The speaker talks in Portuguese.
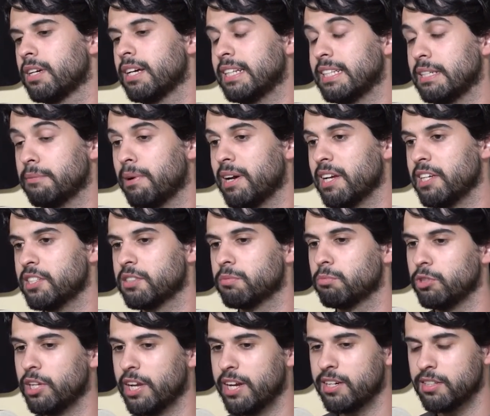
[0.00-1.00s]
animais,
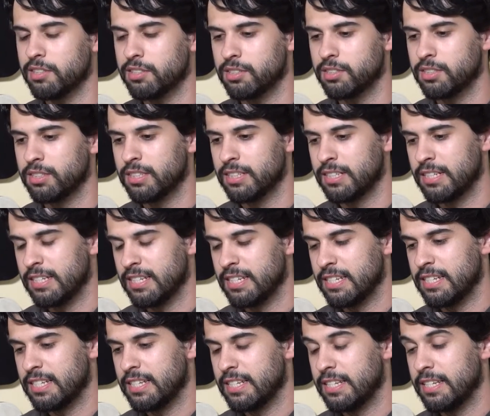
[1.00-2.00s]
mulheres
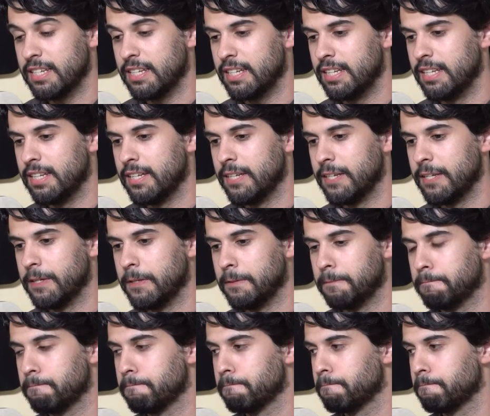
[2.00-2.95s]
e